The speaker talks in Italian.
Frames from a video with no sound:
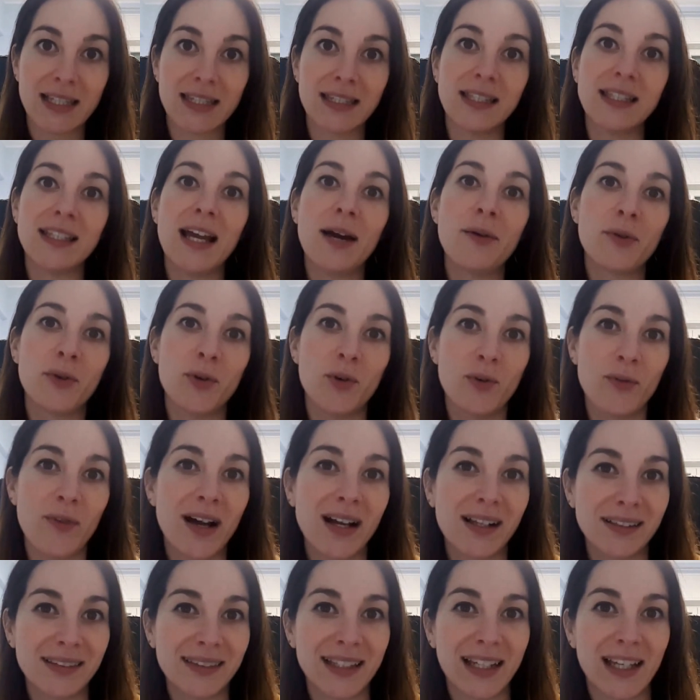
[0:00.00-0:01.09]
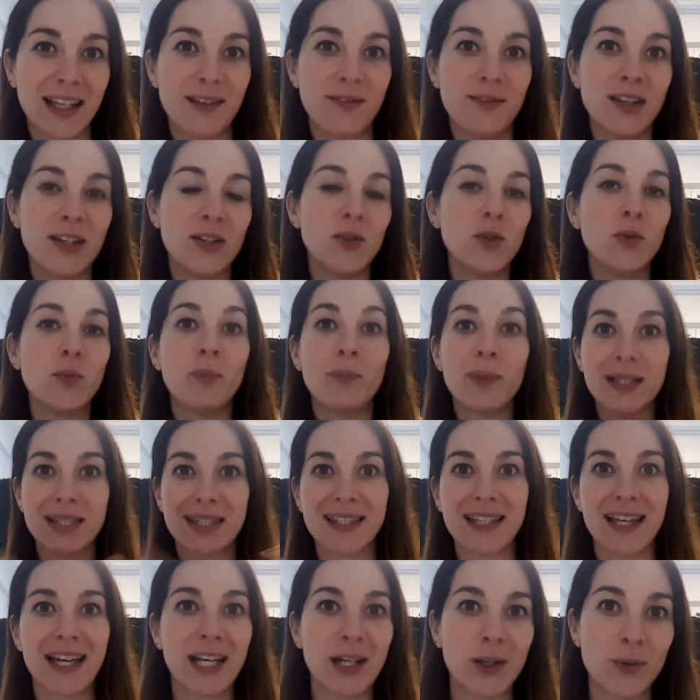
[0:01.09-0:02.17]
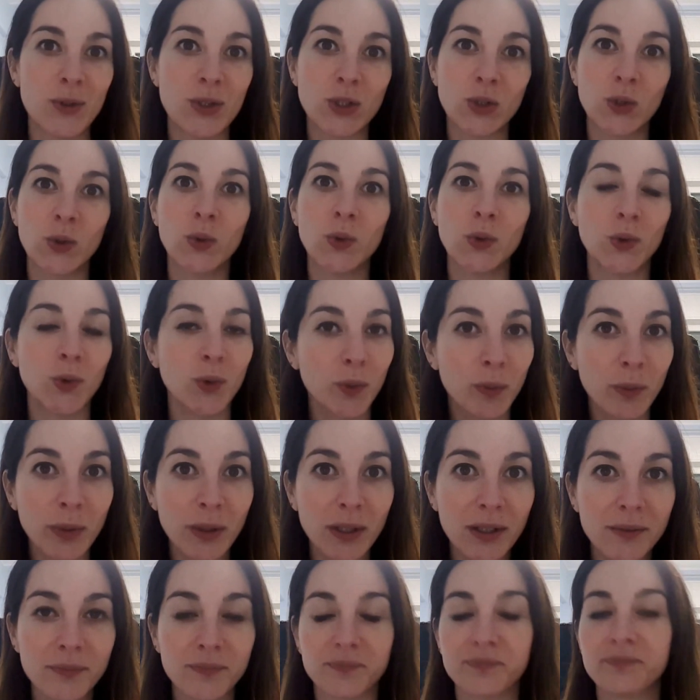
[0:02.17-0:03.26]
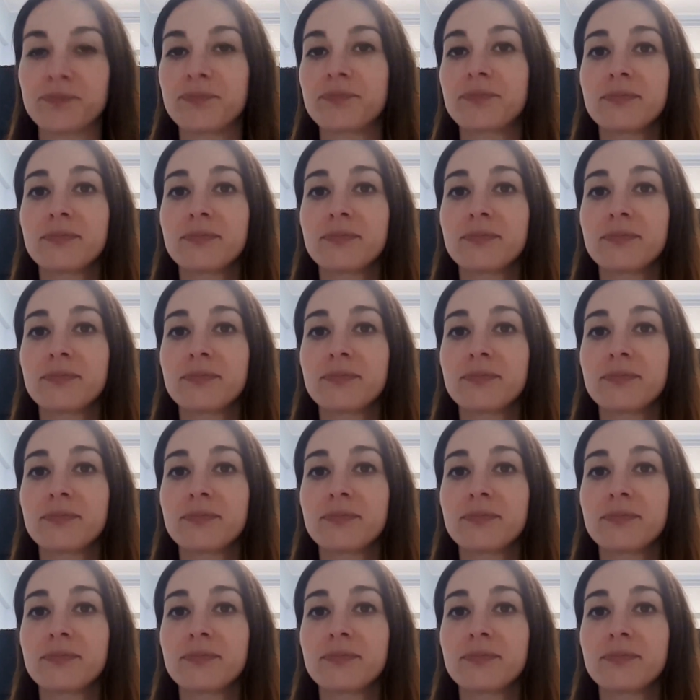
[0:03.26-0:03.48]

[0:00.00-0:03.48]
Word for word: 6,90€ che vedo impazzare qui su YouTube,